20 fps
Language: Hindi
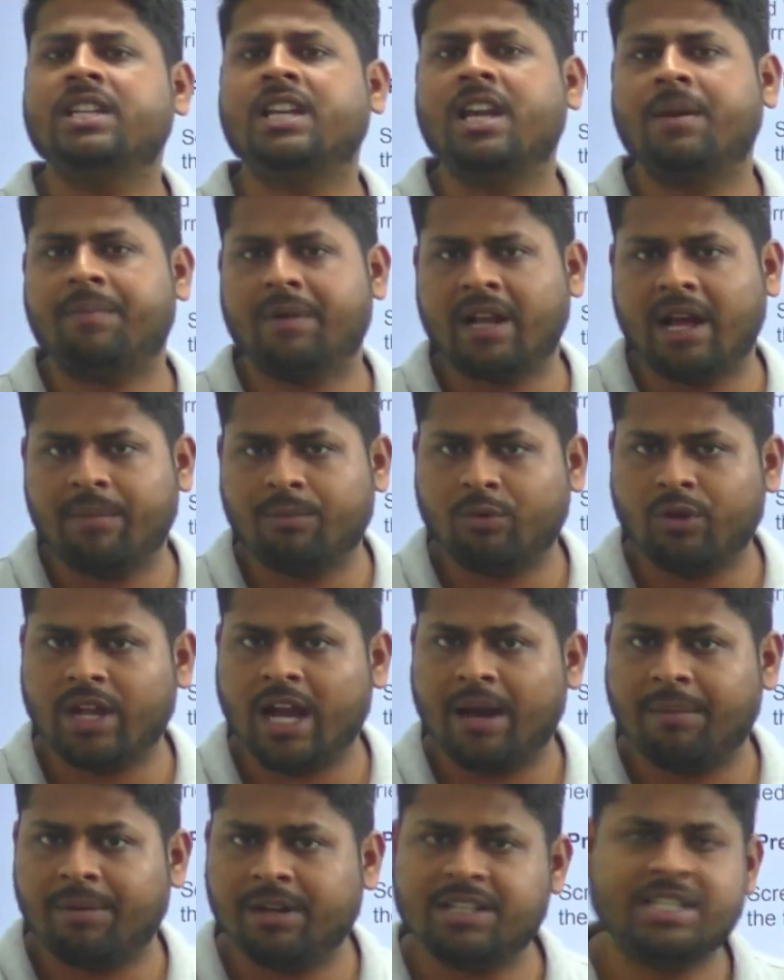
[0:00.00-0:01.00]
जीके पर आपको
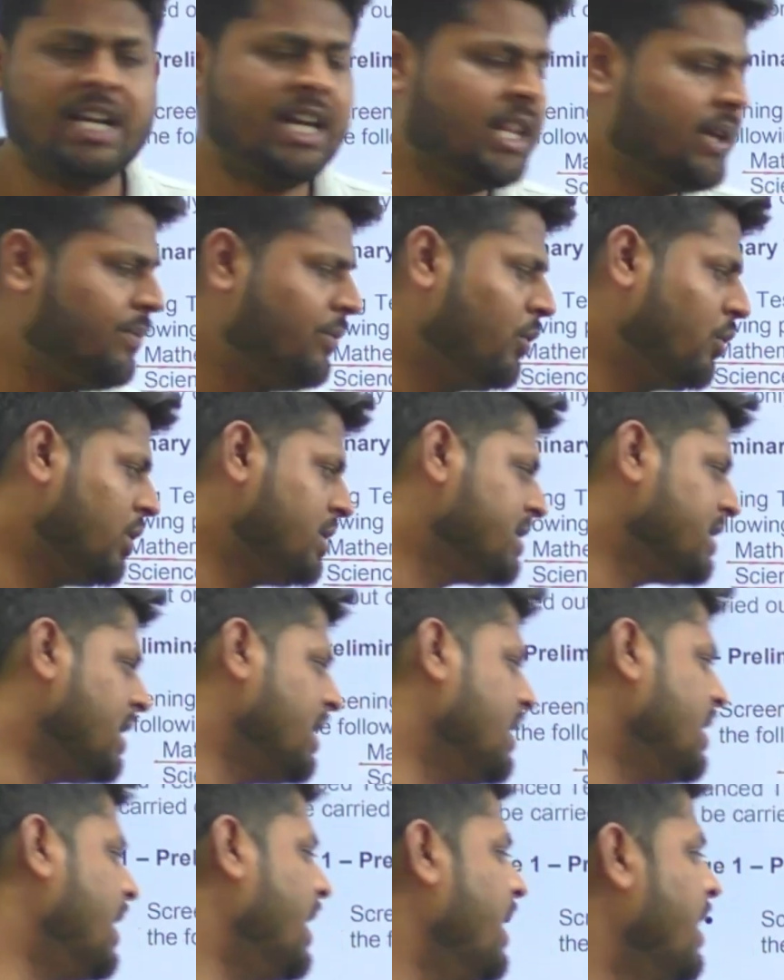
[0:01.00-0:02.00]
यहाँ पर ज्यादा फोकस
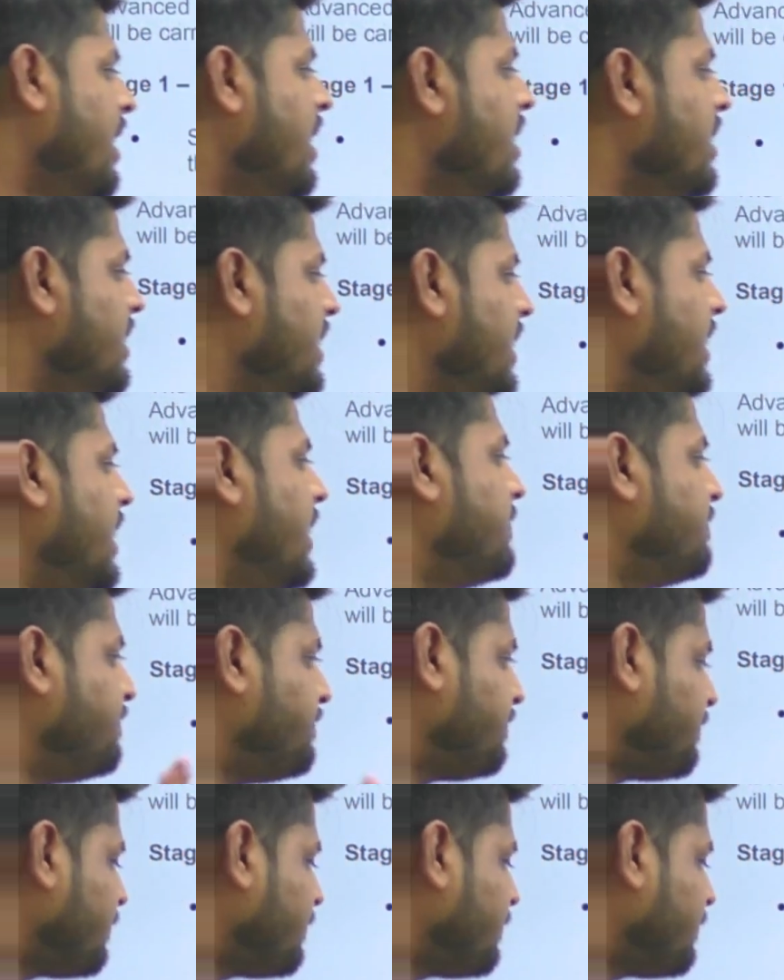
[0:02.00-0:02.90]
करना है ठीक है